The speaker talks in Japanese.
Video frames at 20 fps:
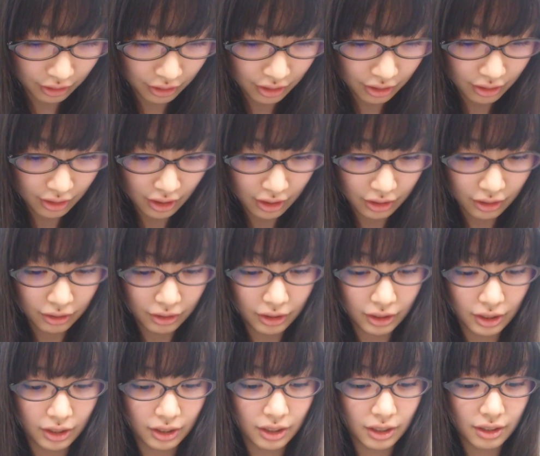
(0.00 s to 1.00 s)
握手会の
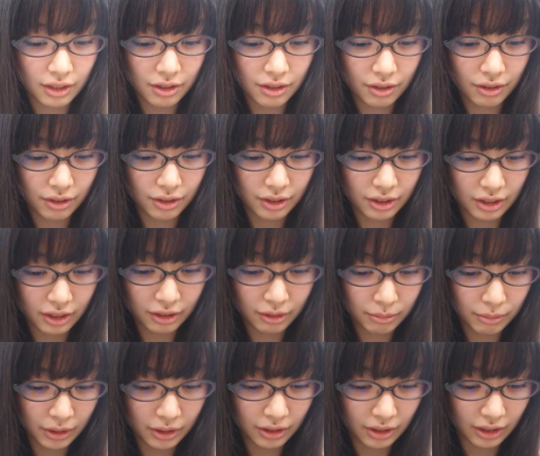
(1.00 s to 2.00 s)
時緊張し
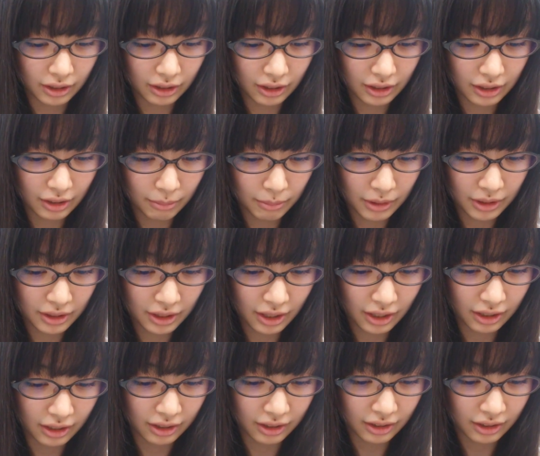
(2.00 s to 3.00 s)
てうまく話せま
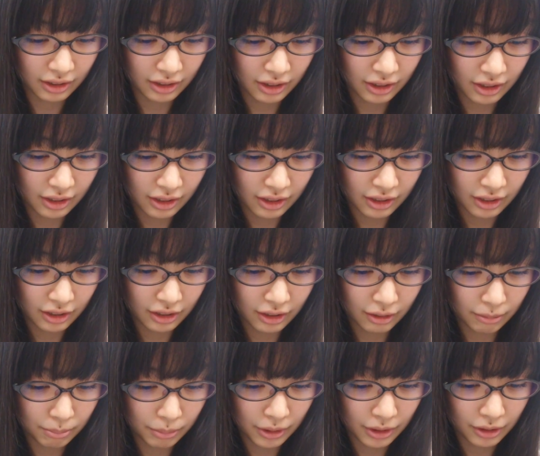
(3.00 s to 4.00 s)
せん。
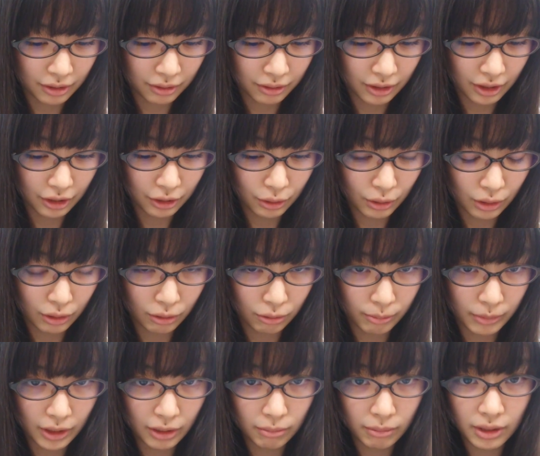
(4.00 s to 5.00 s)
やっぱりそんな人は
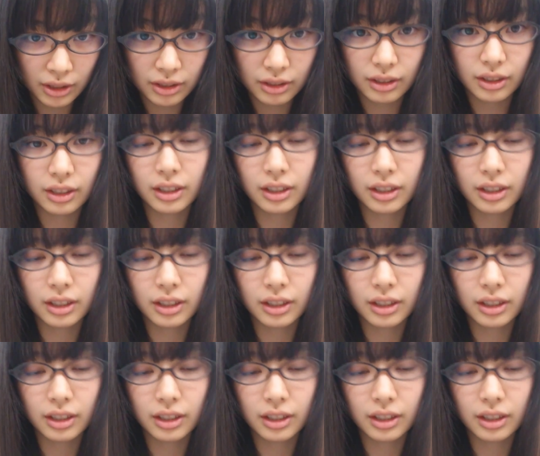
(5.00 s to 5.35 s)
困りま